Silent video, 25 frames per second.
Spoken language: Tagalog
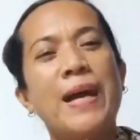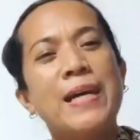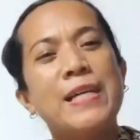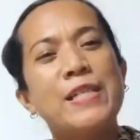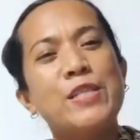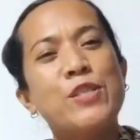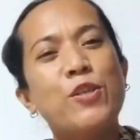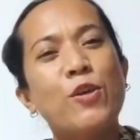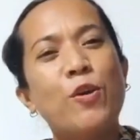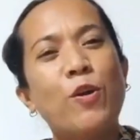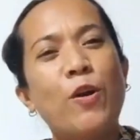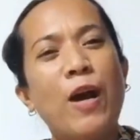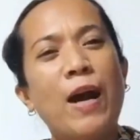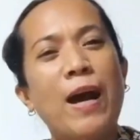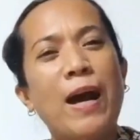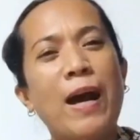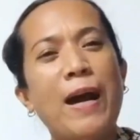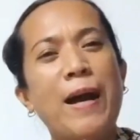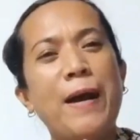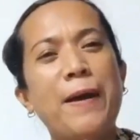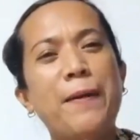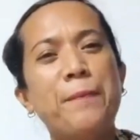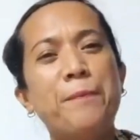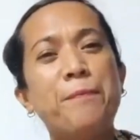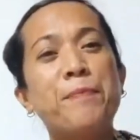So,
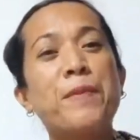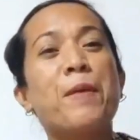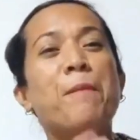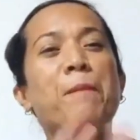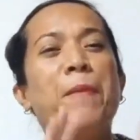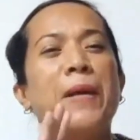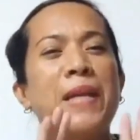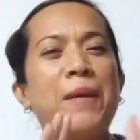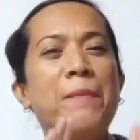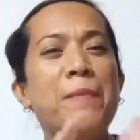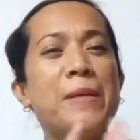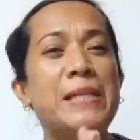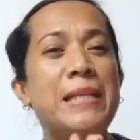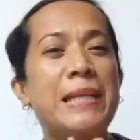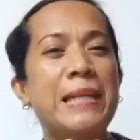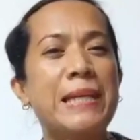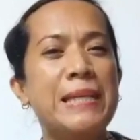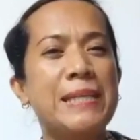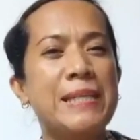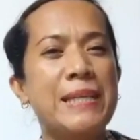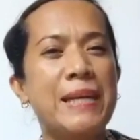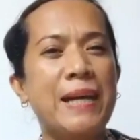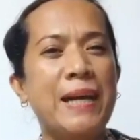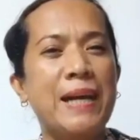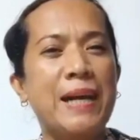um, my name is
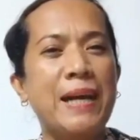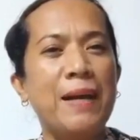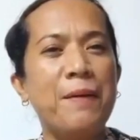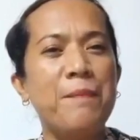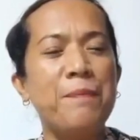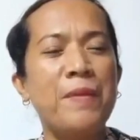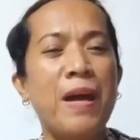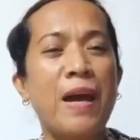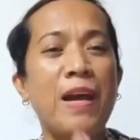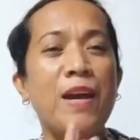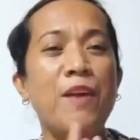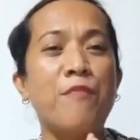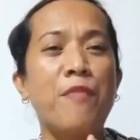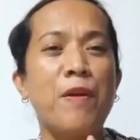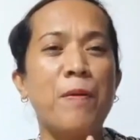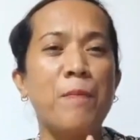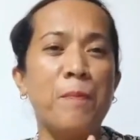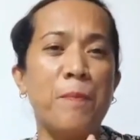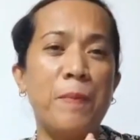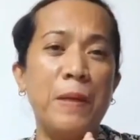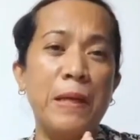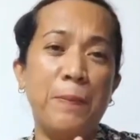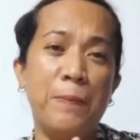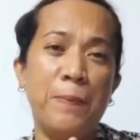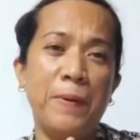Lisa. I am
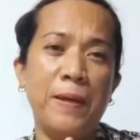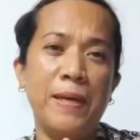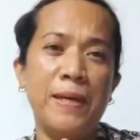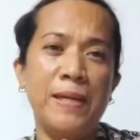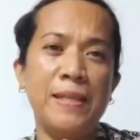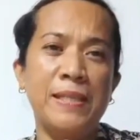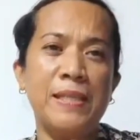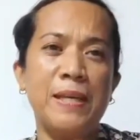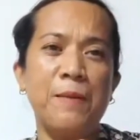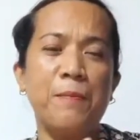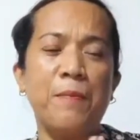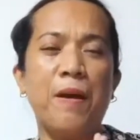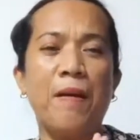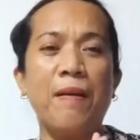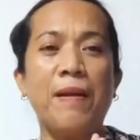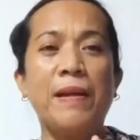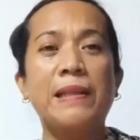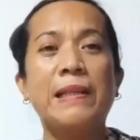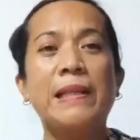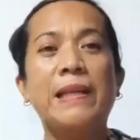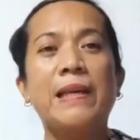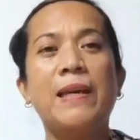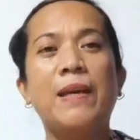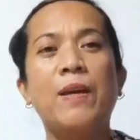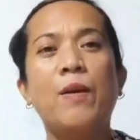from Philippines. I'm
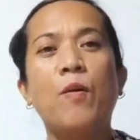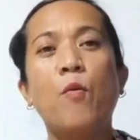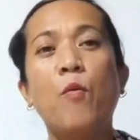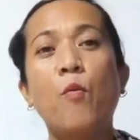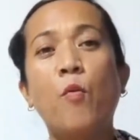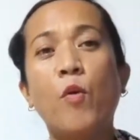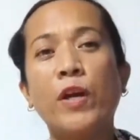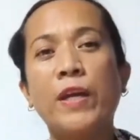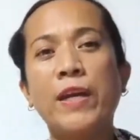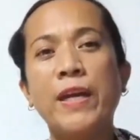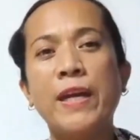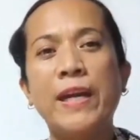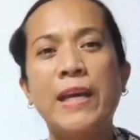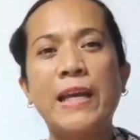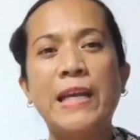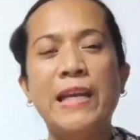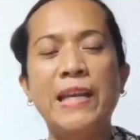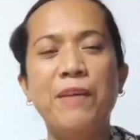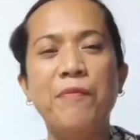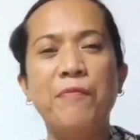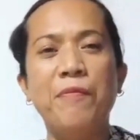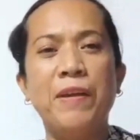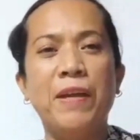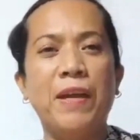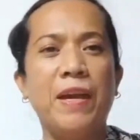currently working and
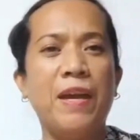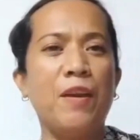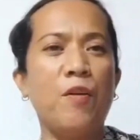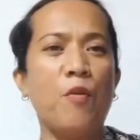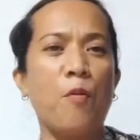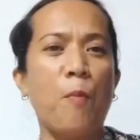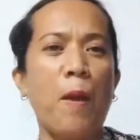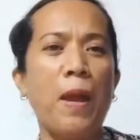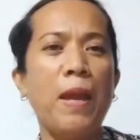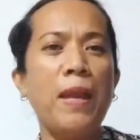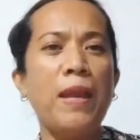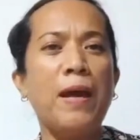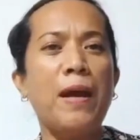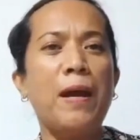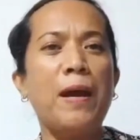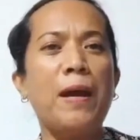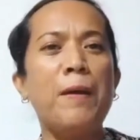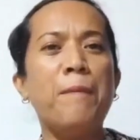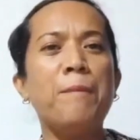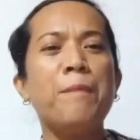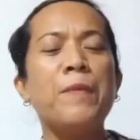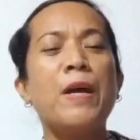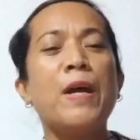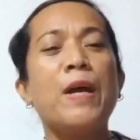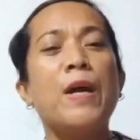living in
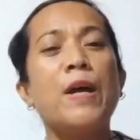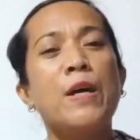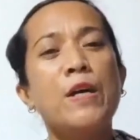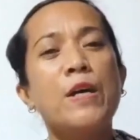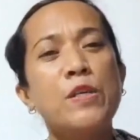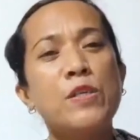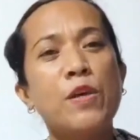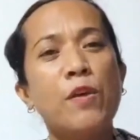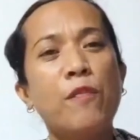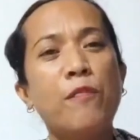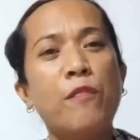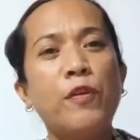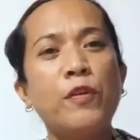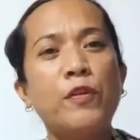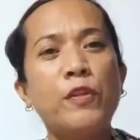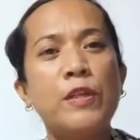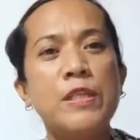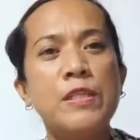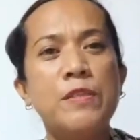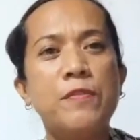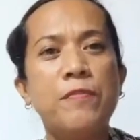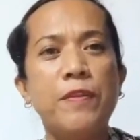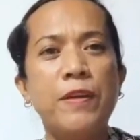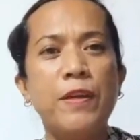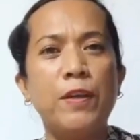Romania. So, for
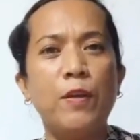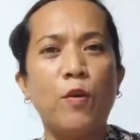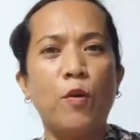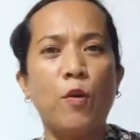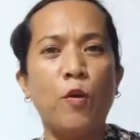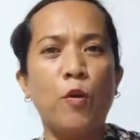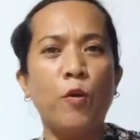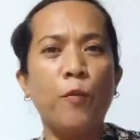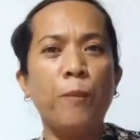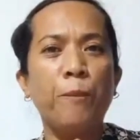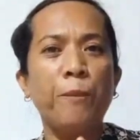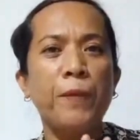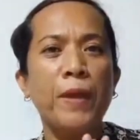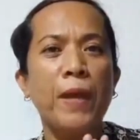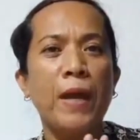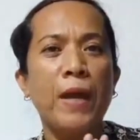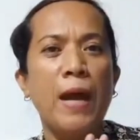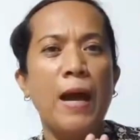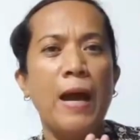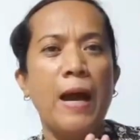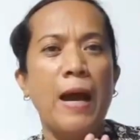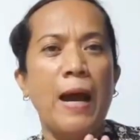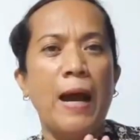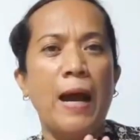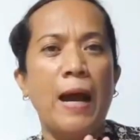today's video,
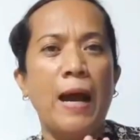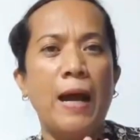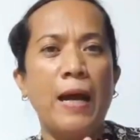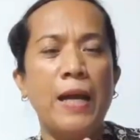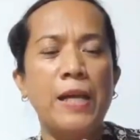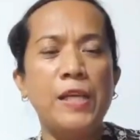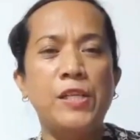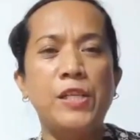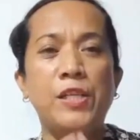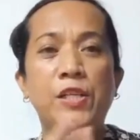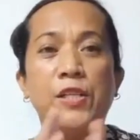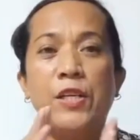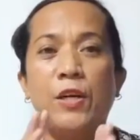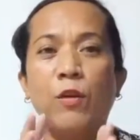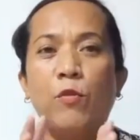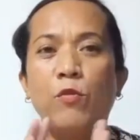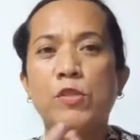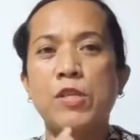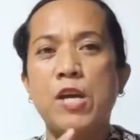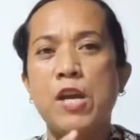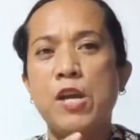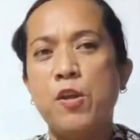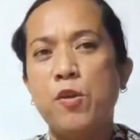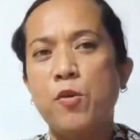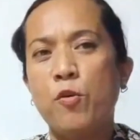uh, isi-share ko
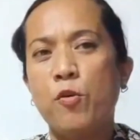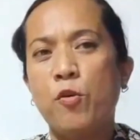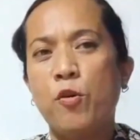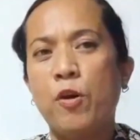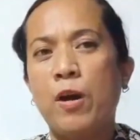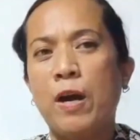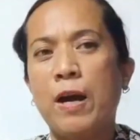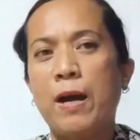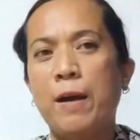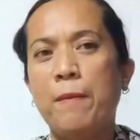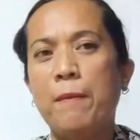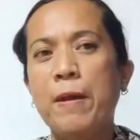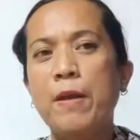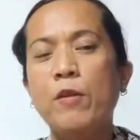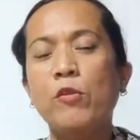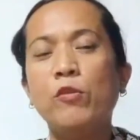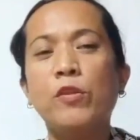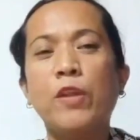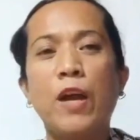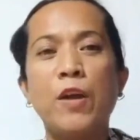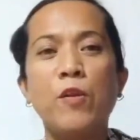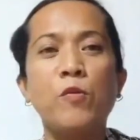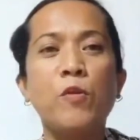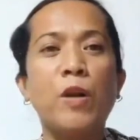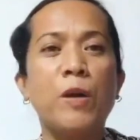sa inyo, uh,
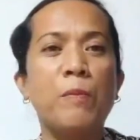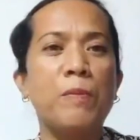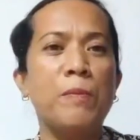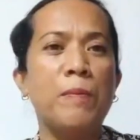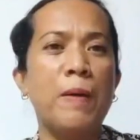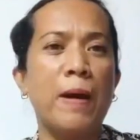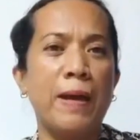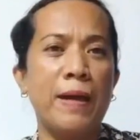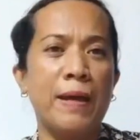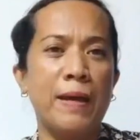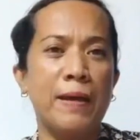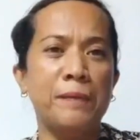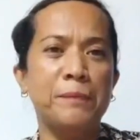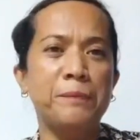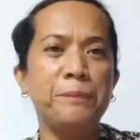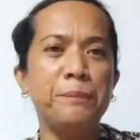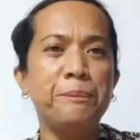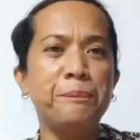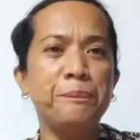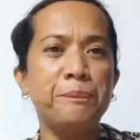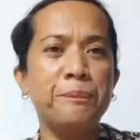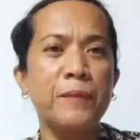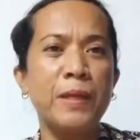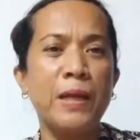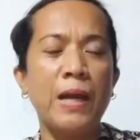mayroon tayong kababayan.
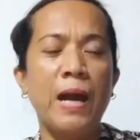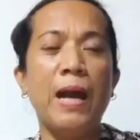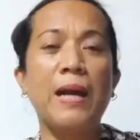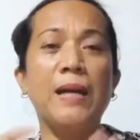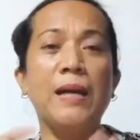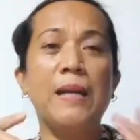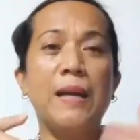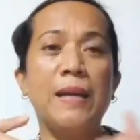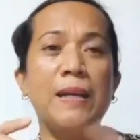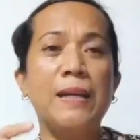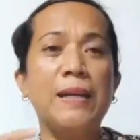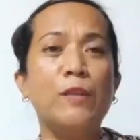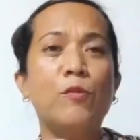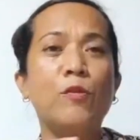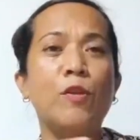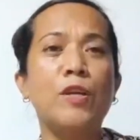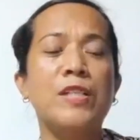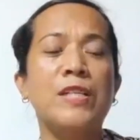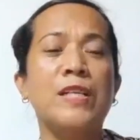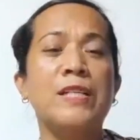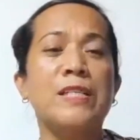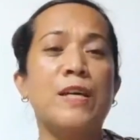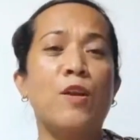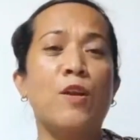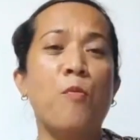Uh, nandito na
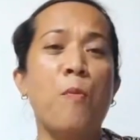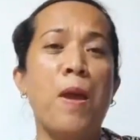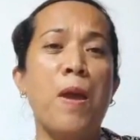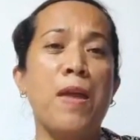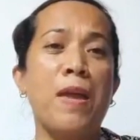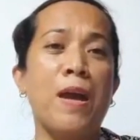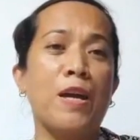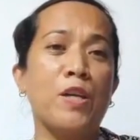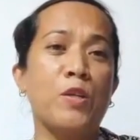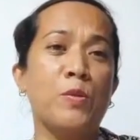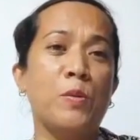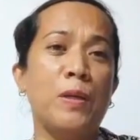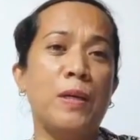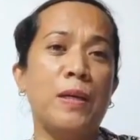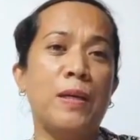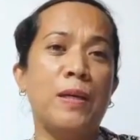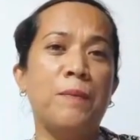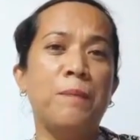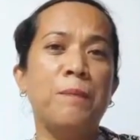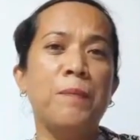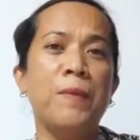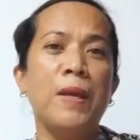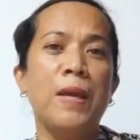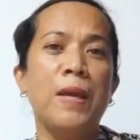siya sa Romania actually.